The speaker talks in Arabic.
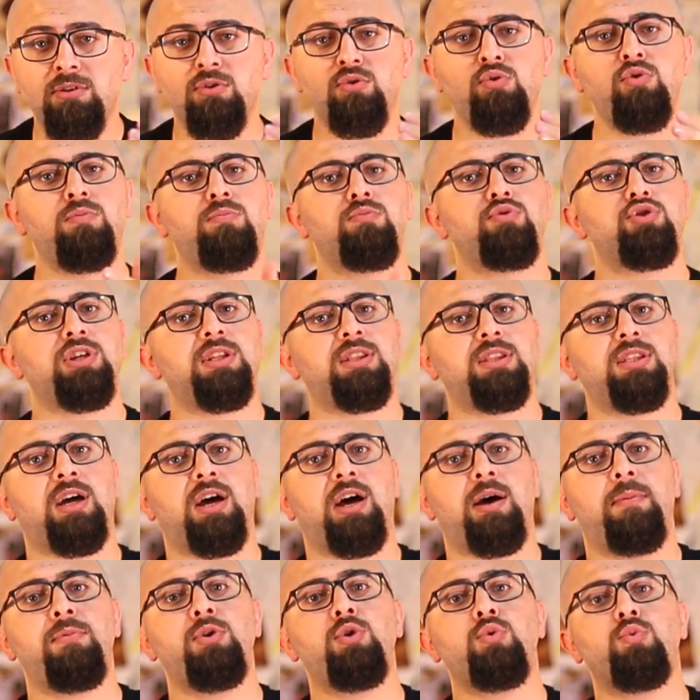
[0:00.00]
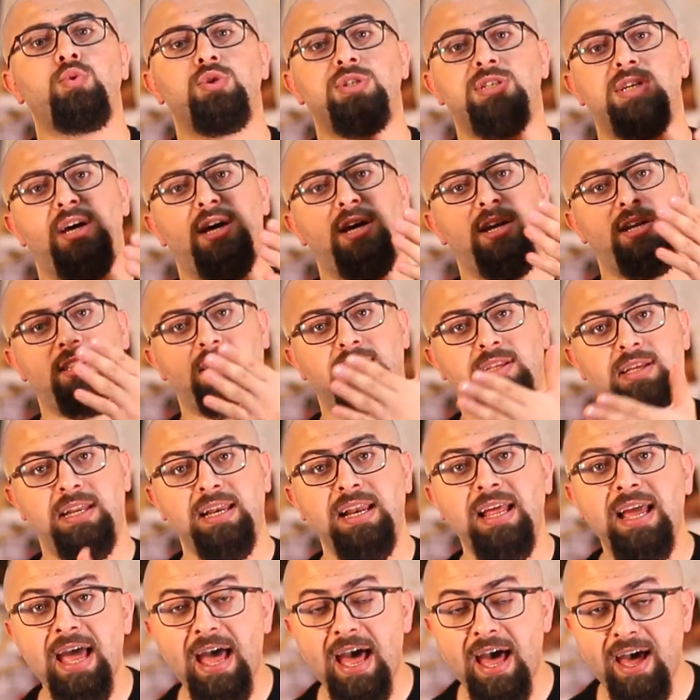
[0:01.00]
بتكون مصدقه من وزاره
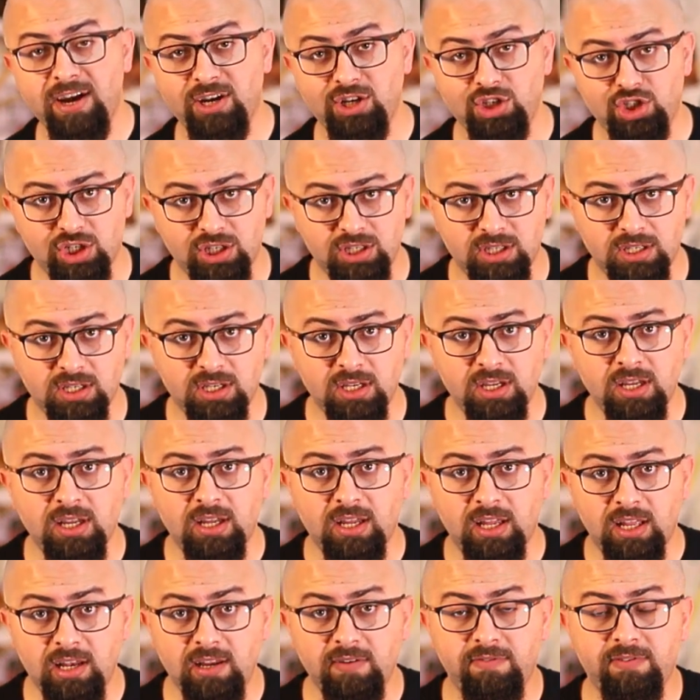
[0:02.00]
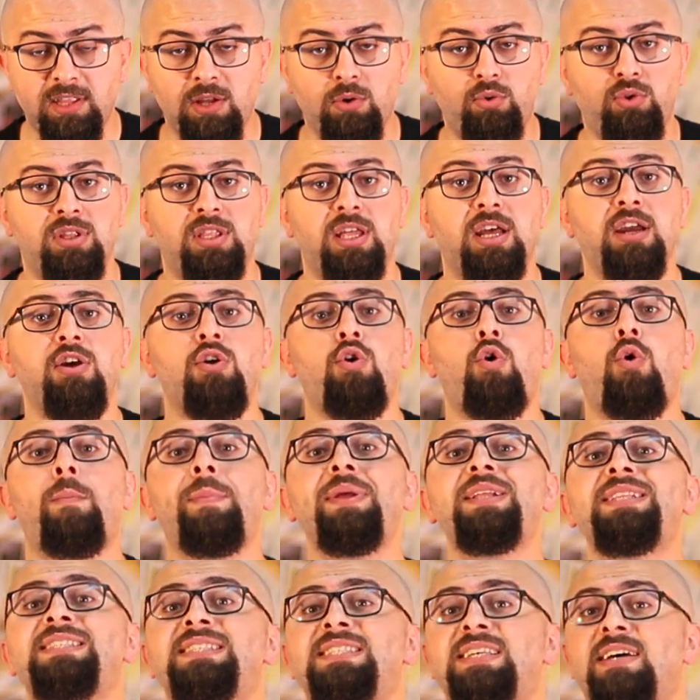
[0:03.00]
الخارجيه اللي في دولتك
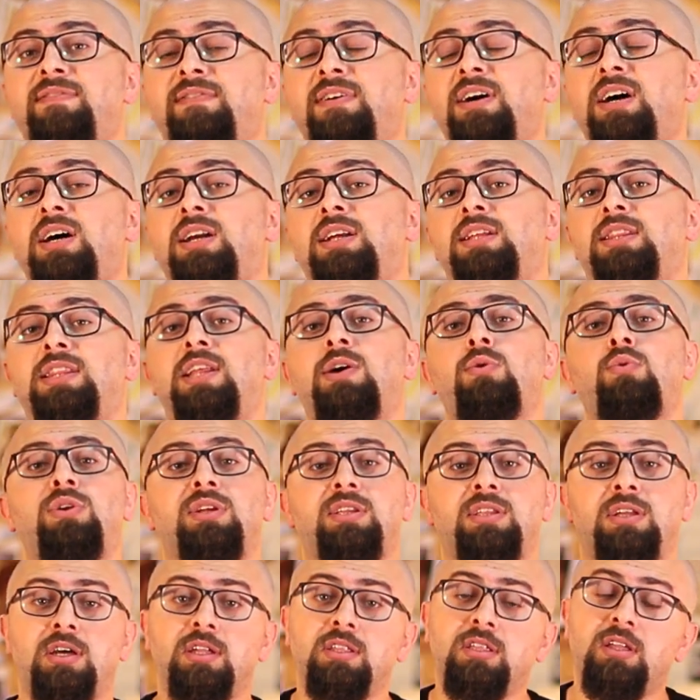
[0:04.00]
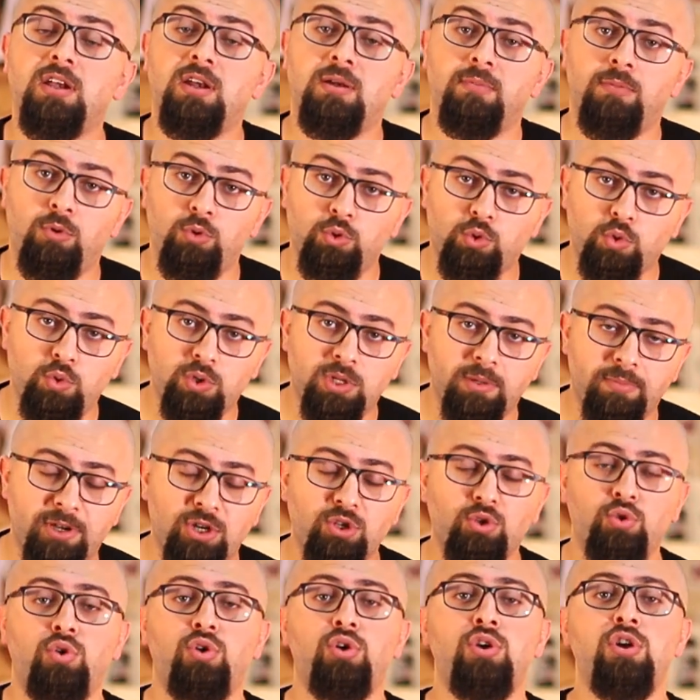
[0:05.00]
ومن سفاره دوله قطر الموجوده
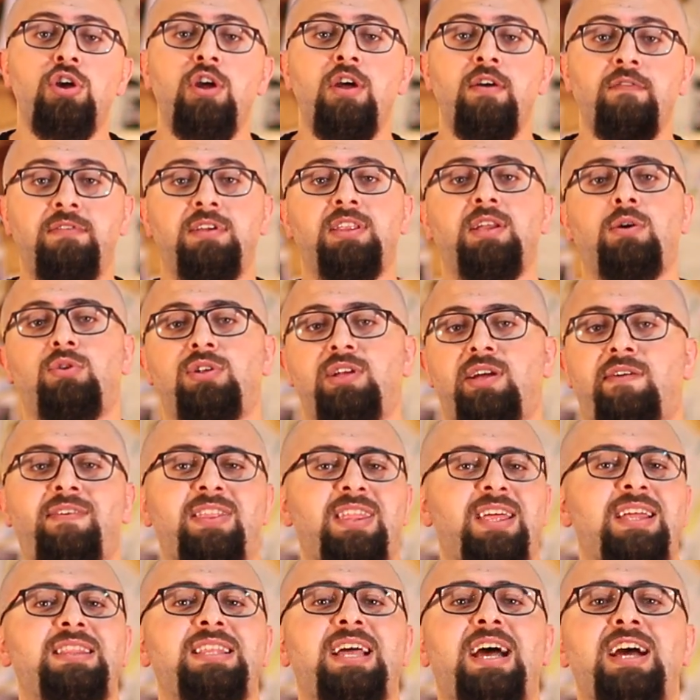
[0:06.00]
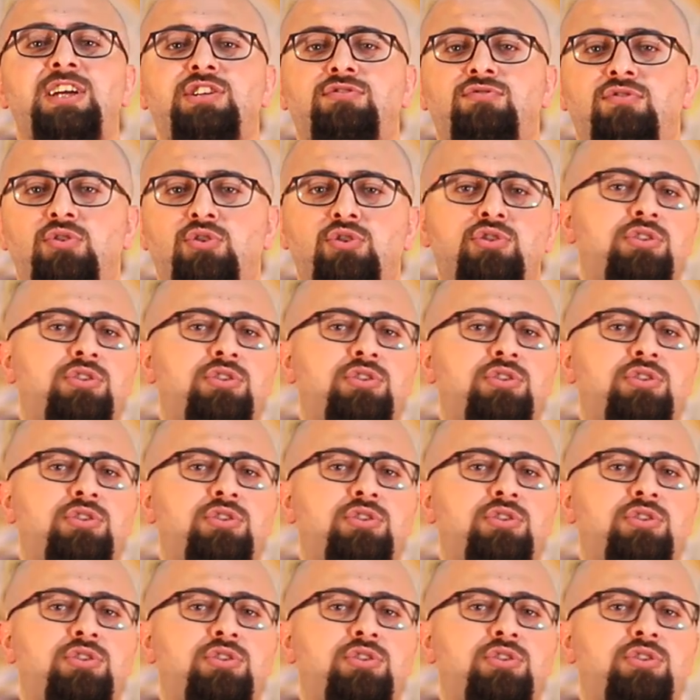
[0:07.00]
برضه في دولتك فاذا انت عايش في